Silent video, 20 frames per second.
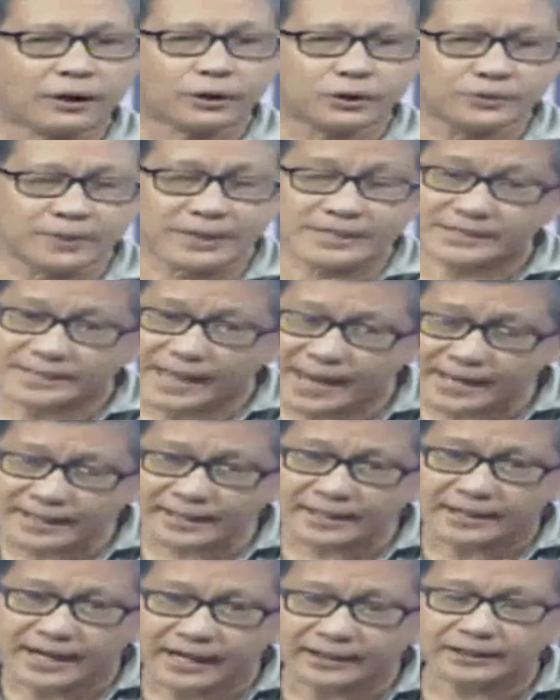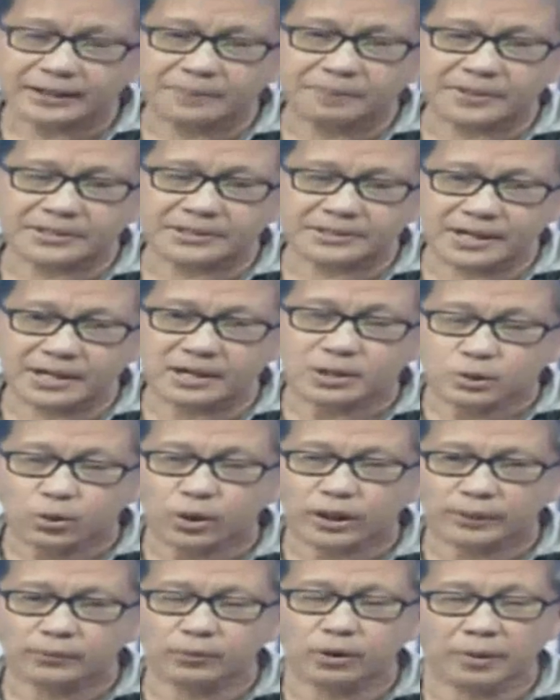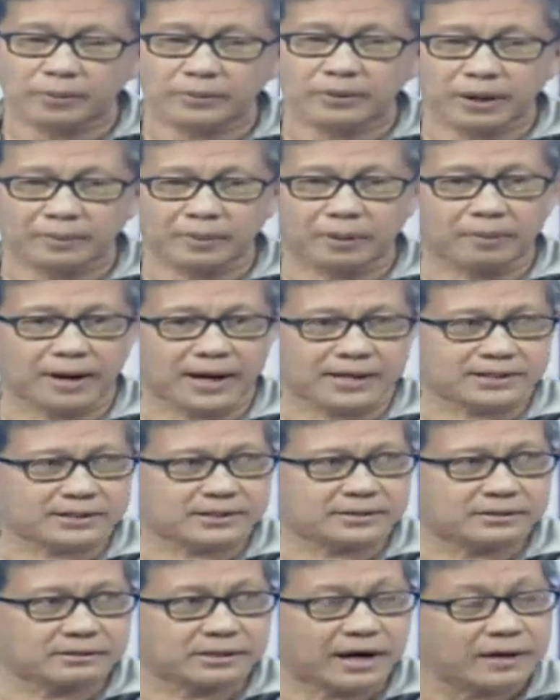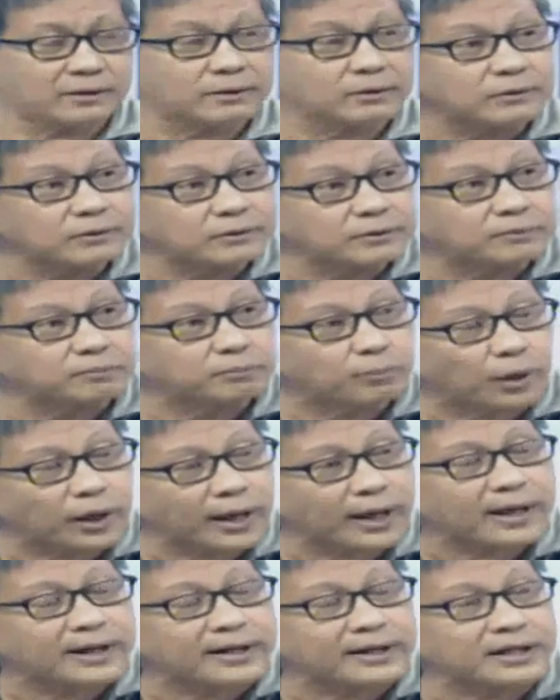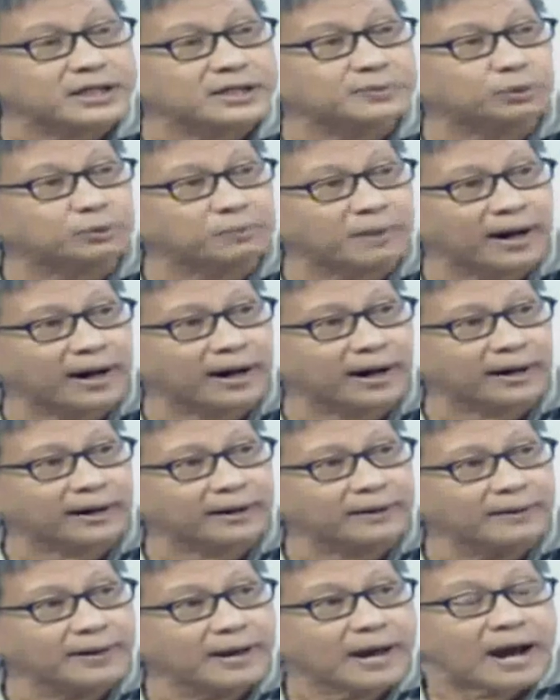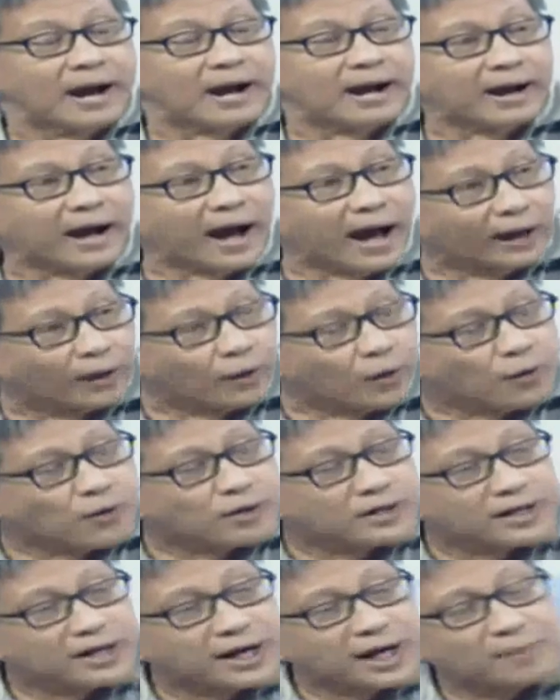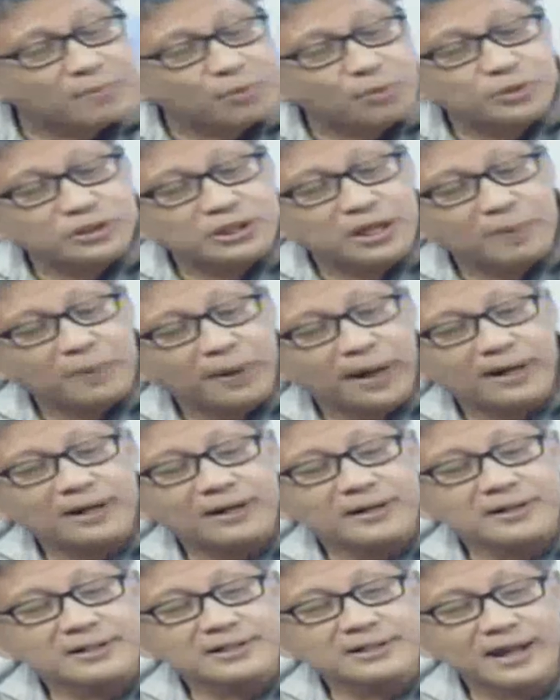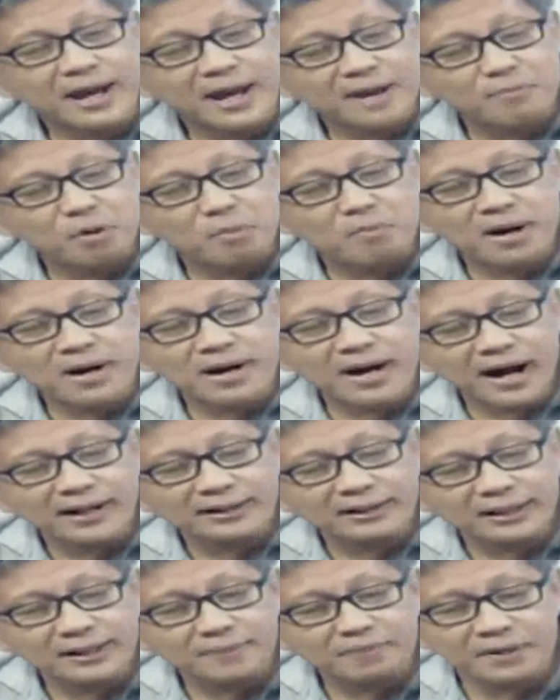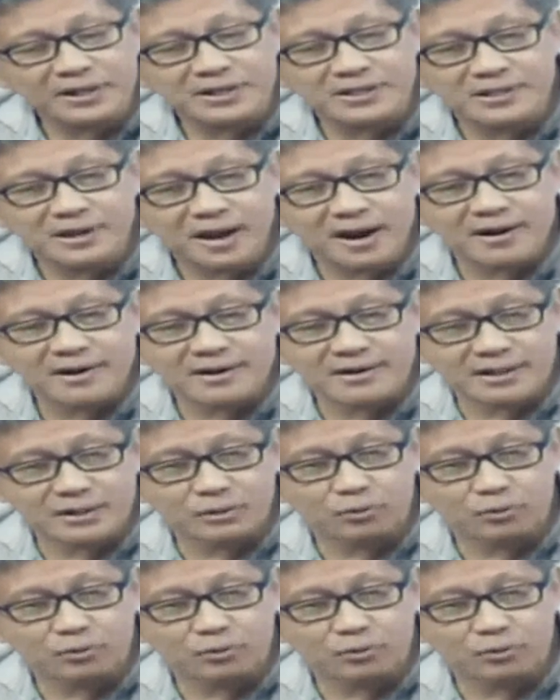Kalau bilang saya ingin ganti presiden 2018, nah itu boleh disebut makar. Kalau dengan mengucapkan saya mau mengganti presiden